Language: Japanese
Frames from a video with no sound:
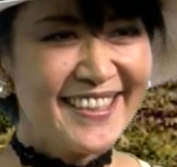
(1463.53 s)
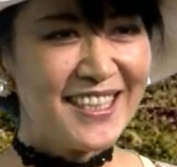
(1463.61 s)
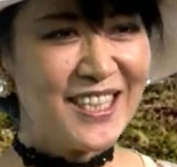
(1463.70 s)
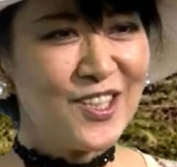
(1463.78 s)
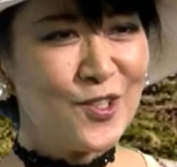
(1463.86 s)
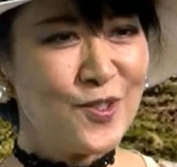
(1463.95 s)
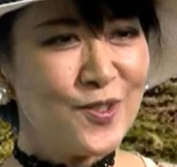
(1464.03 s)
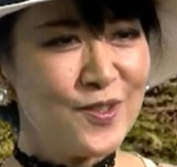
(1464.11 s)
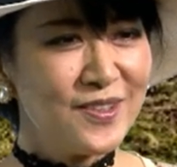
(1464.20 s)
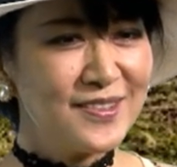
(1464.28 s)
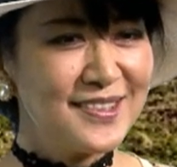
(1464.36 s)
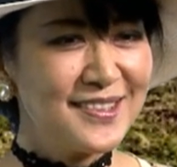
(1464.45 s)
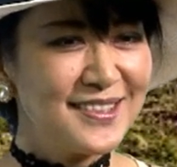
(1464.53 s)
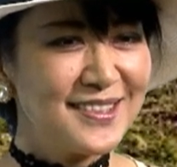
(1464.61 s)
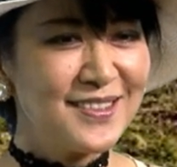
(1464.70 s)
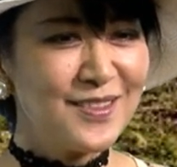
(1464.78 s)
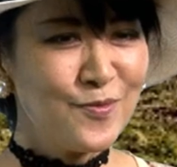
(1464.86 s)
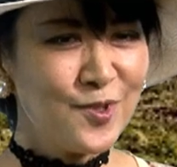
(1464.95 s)
あの
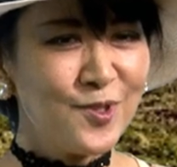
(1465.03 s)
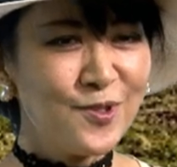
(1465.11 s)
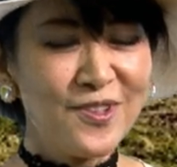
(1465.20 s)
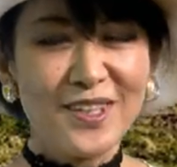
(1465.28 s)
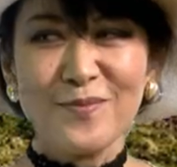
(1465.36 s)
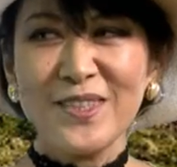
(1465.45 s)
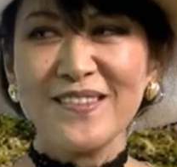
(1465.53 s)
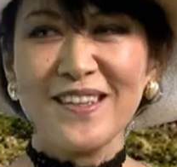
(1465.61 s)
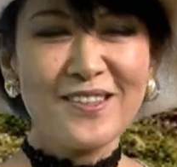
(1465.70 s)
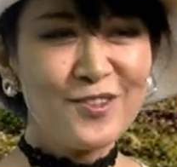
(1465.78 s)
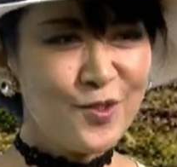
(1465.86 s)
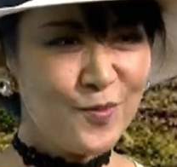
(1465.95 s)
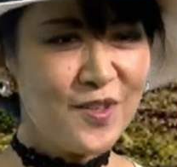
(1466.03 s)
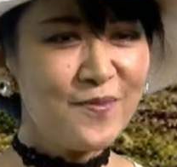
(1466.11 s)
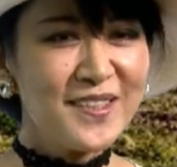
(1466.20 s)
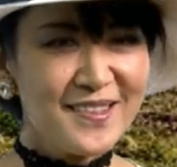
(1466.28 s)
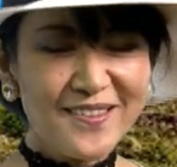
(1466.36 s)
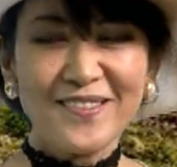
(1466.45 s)
ブログが見つかると思い
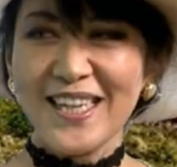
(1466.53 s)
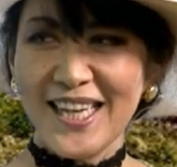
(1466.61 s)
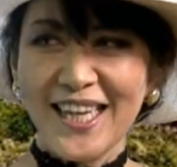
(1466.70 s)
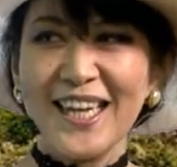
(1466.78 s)
ますので、は